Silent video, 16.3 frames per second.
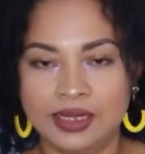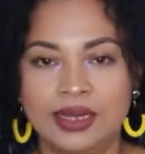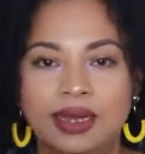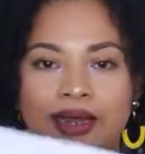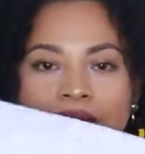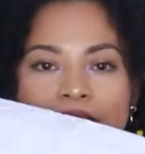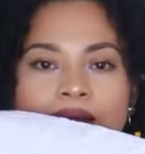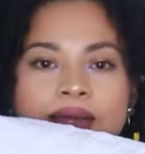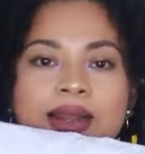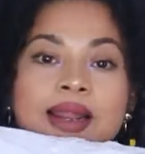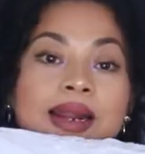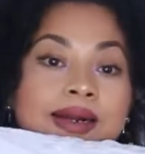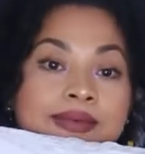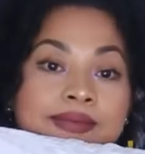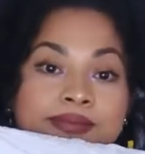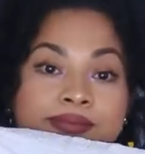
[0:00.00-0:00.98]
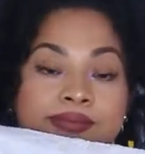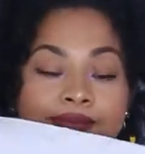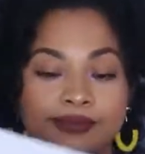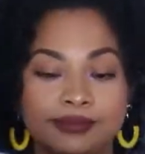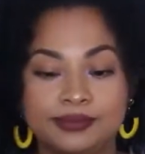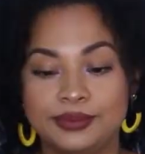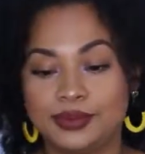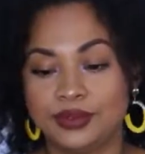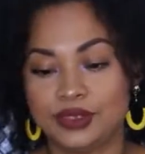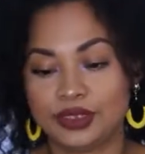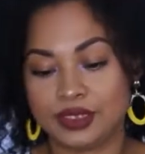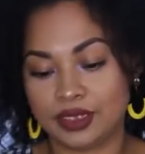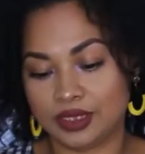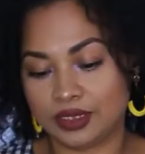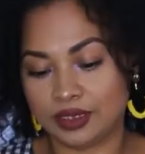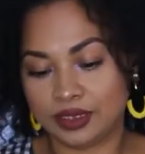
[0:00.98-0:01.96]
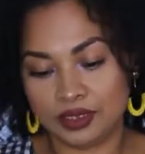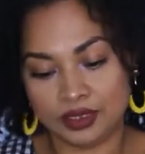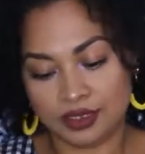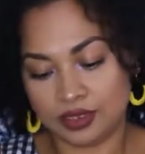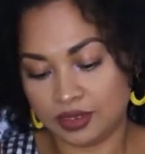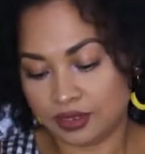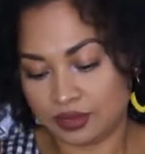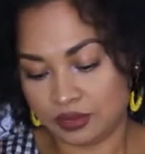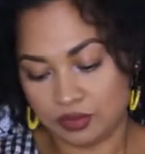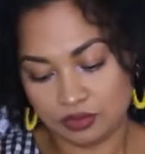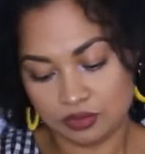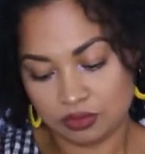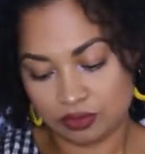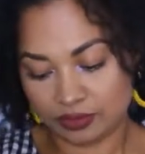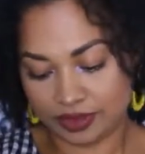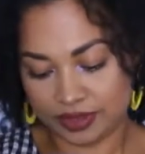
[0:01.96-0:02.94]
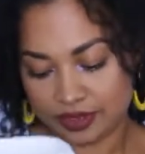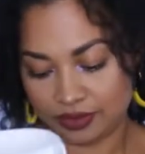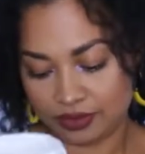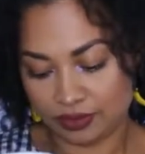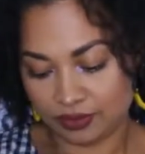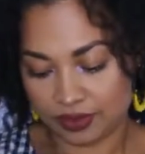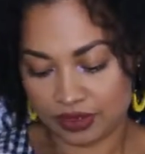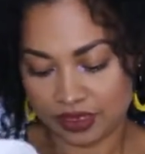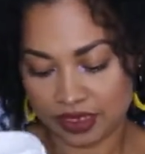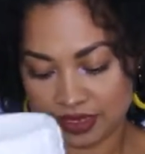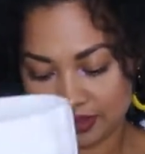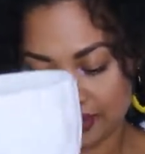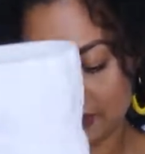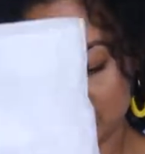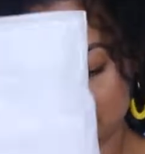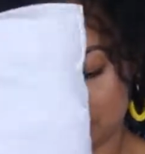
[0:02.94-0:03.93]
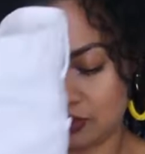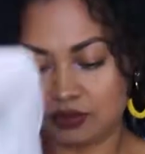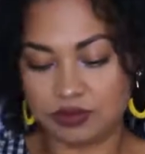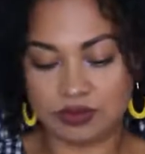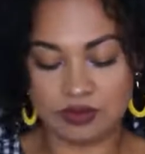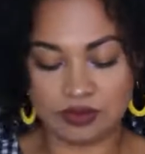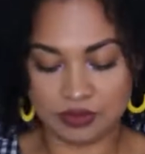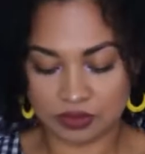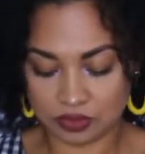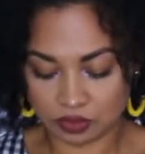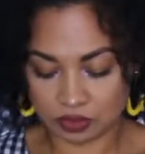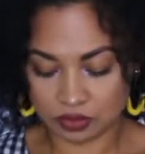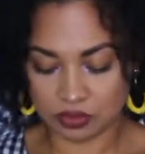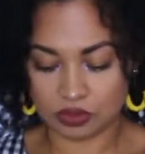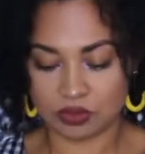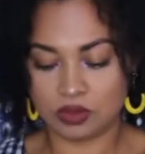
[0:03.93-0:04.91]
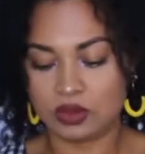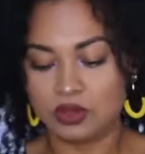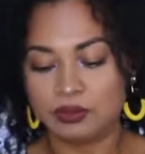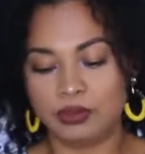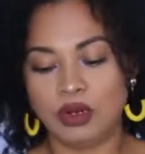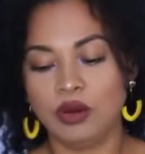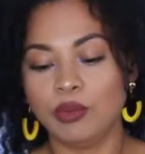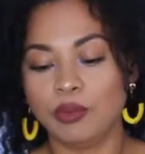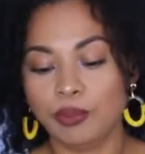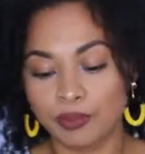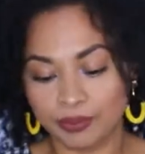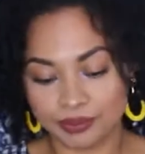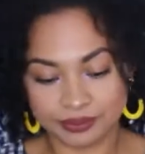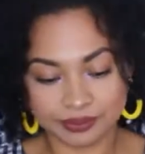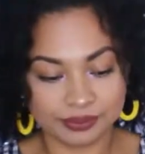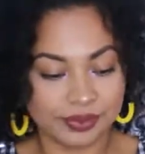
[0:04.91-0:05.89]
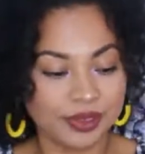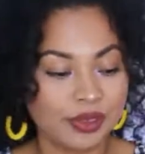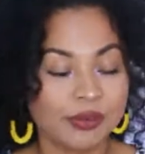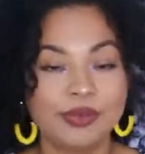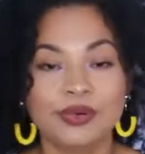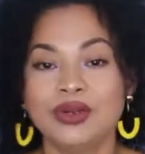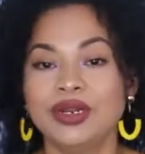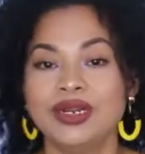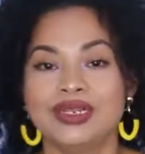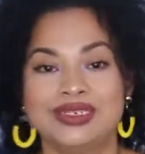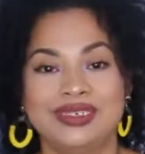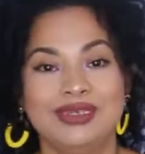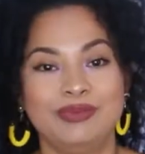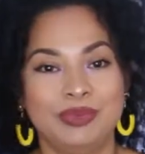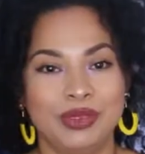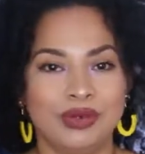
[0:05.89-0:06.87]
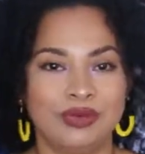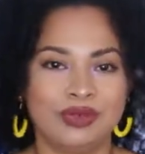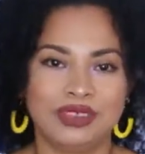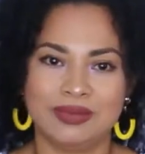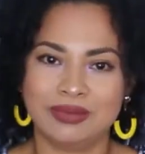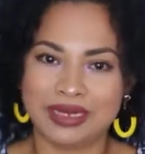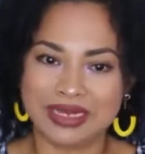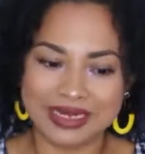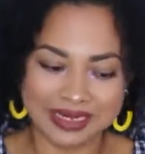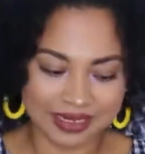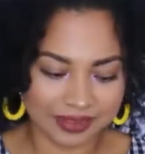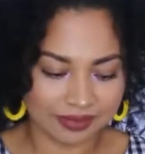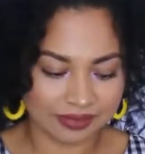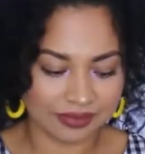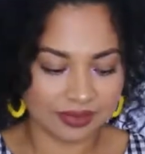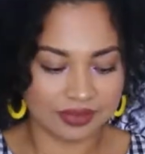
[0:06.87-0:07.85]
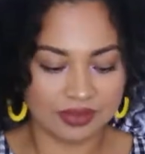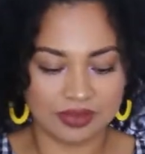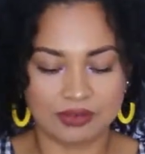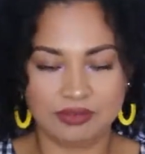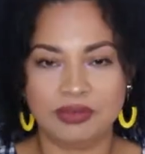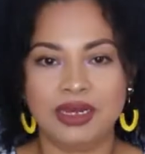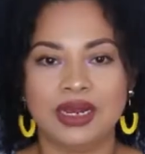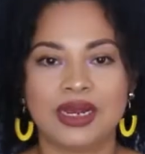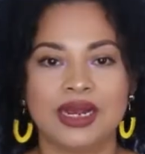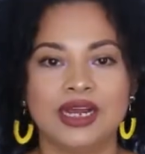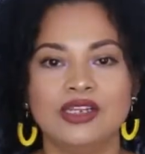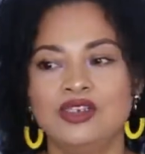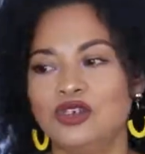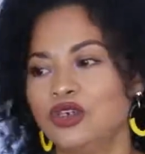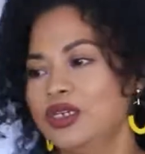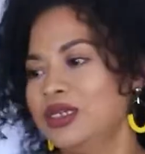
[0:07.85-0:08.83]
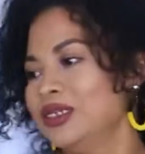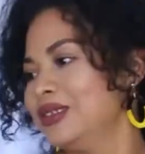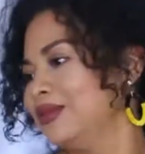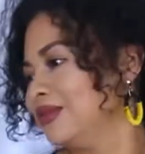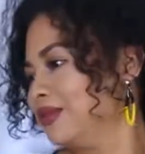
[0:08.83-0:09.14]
regalar porque no, no me quedó Y así no, no, no, no. Me lo puedo poner así, pero se imagina, me agacho y